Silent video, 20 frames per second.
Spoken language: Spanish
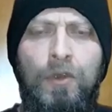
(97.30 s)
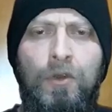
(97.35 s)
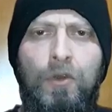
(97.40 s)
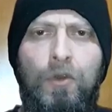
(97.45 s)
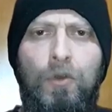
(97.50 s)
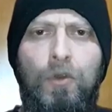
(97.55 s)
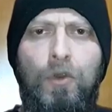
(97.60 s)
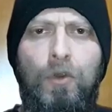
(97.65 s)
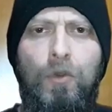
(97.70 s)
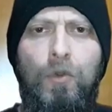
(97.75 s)

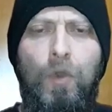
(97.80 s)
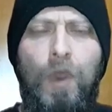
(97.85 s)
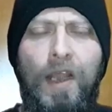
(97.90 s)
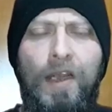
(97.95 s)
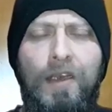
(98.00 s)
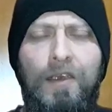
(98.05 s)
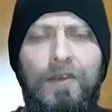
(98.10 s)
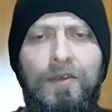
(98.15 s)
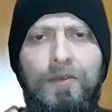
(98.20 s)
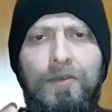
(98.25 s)
Con lo
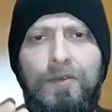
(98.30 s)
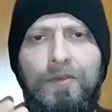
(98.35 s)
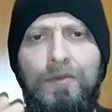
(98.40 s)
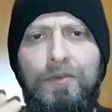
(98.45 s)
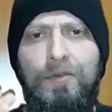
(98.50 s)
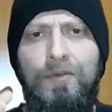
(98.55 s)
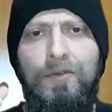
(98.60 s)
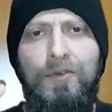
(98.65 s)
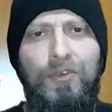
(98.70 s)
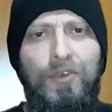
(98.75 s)
cual,
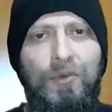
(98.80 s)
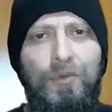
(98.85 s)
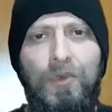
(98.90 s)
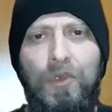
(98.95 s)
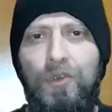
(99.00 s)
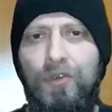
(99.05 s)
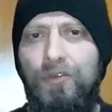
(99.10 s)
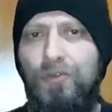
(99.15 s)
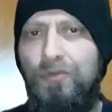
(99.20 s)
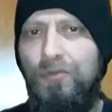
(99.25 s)
si
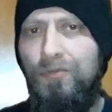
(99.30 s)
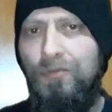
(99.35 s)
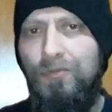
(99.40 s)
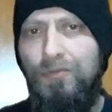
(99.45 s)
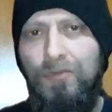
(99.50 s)
vos